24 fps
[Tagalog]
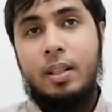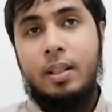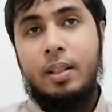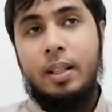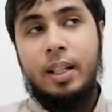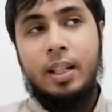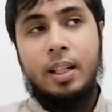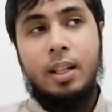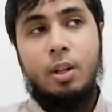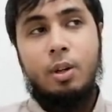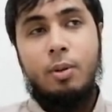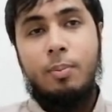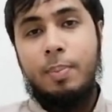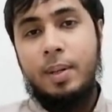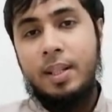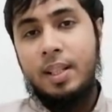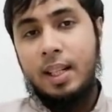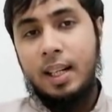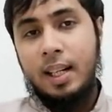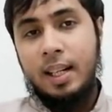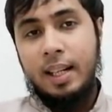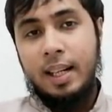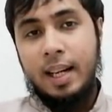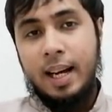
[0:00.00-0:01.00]
nagkaroon pa
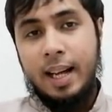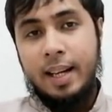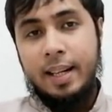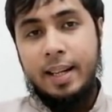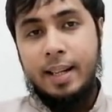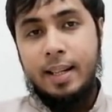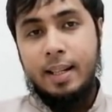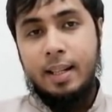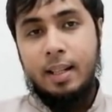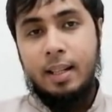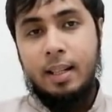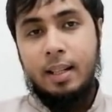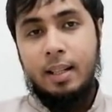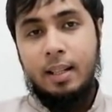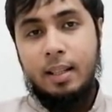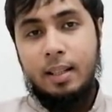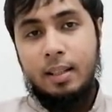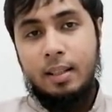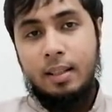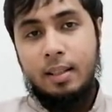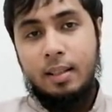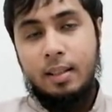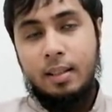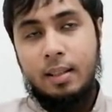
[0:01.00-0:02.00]
sila ng anak
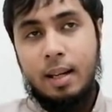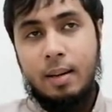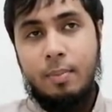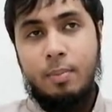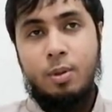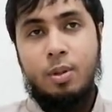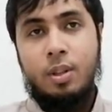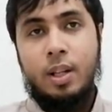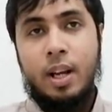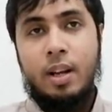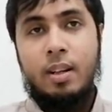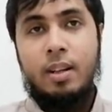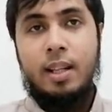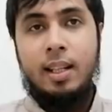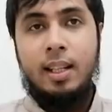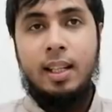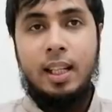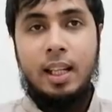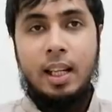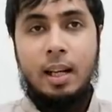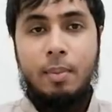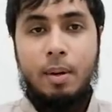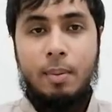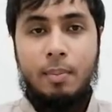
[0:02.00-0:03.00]
tapos ngayon
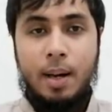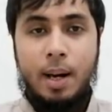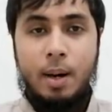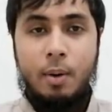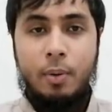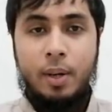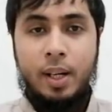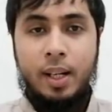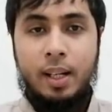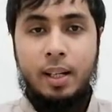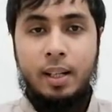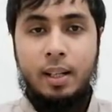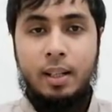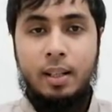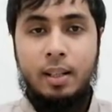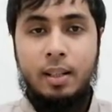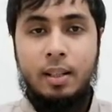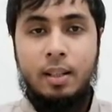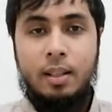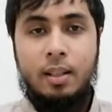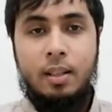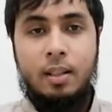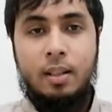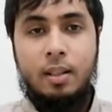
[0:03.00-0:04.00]
hindi niya mabawi
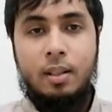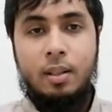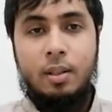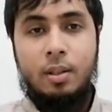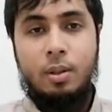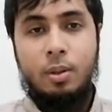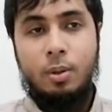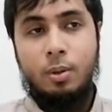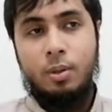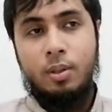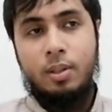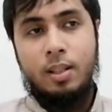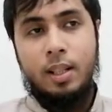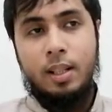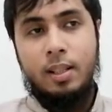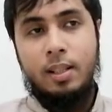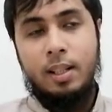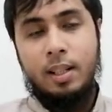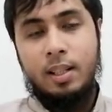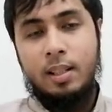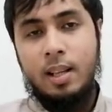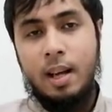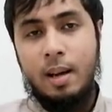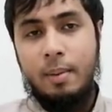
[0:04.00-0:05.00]
doon sa
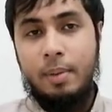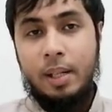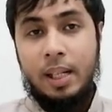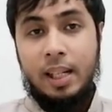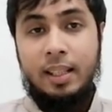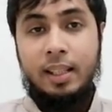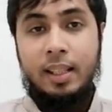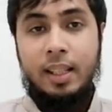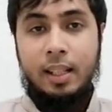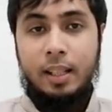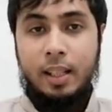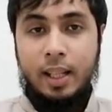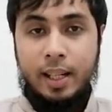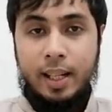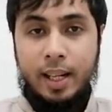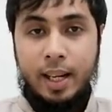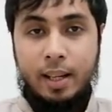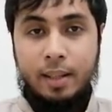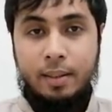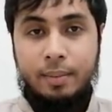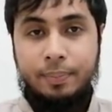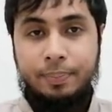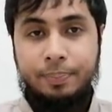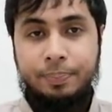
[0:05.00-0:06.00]
sinasabi niyang tita niya.
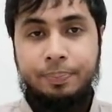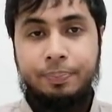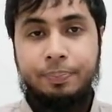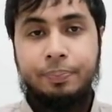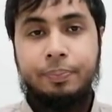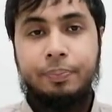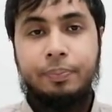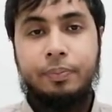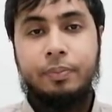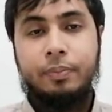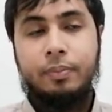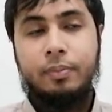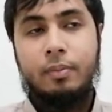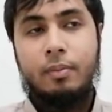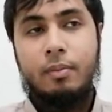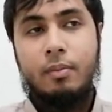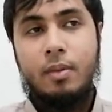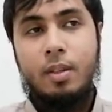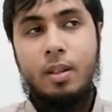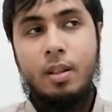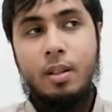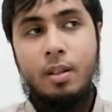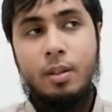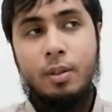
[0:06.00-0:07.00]

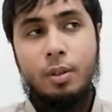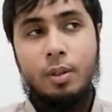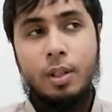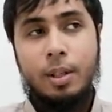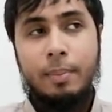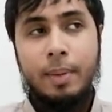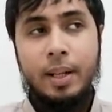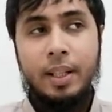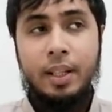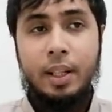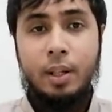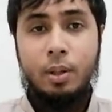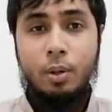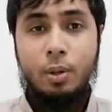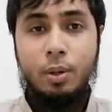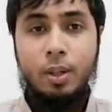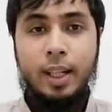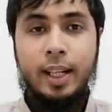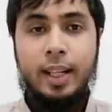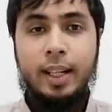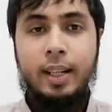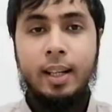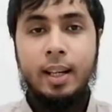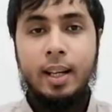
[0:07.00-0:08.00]
So sa bandang
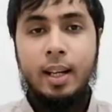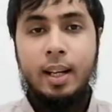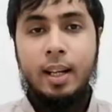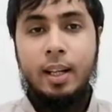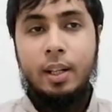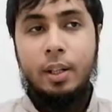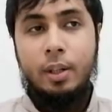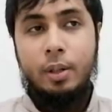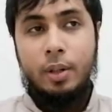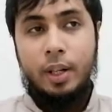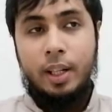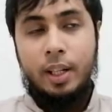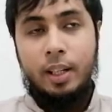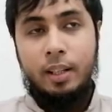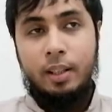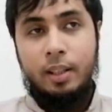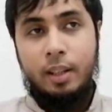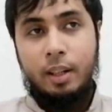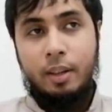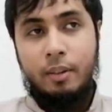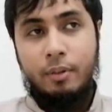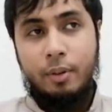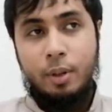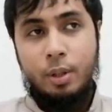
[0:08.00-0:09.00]
huli, yung
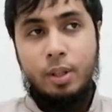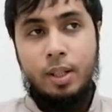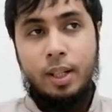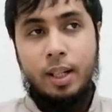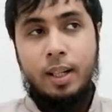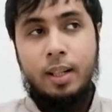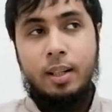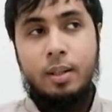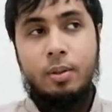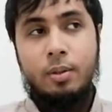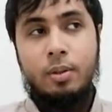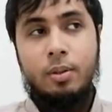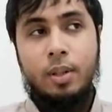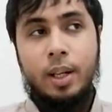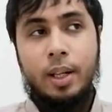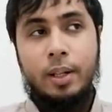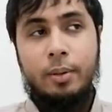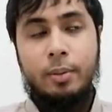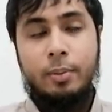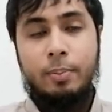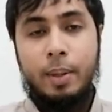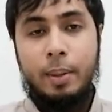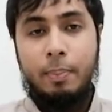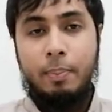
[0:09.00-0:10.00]
in-interview siya kung
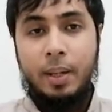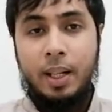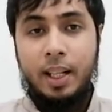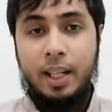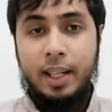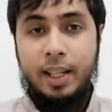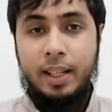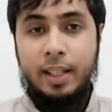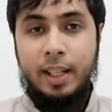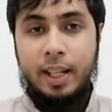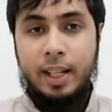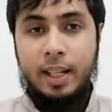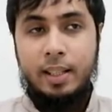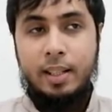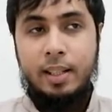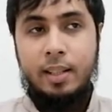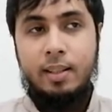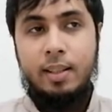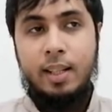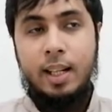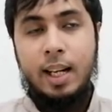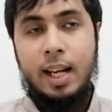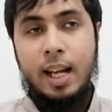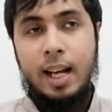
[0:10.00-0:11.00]
anong pipiliin niya kasi
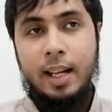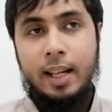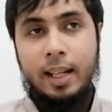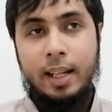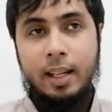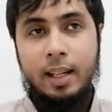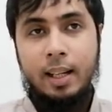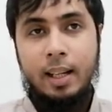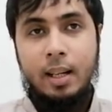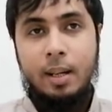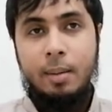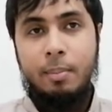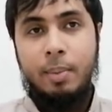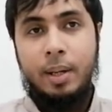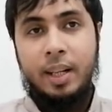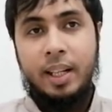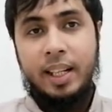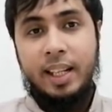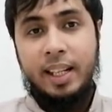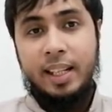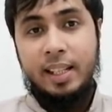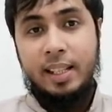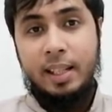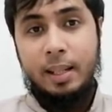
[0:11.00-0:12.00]
yung lalaki,
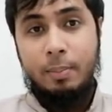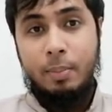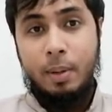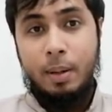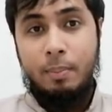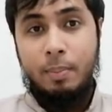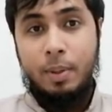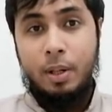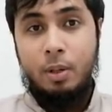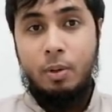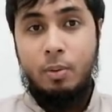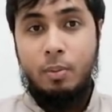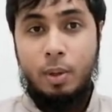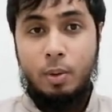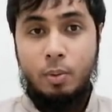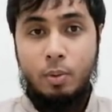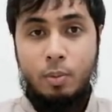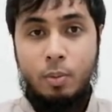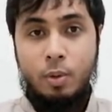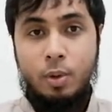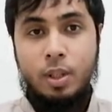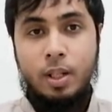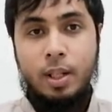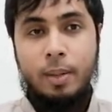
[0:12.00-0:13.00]
pag-iisipan pa kung
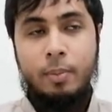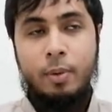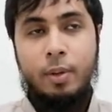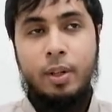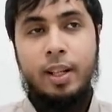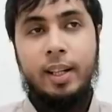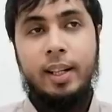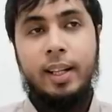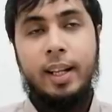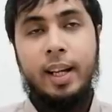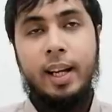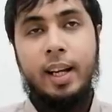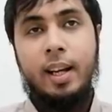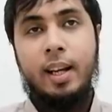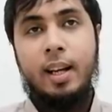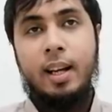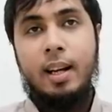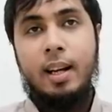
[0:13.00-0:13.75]
mag-Muslim o hindi.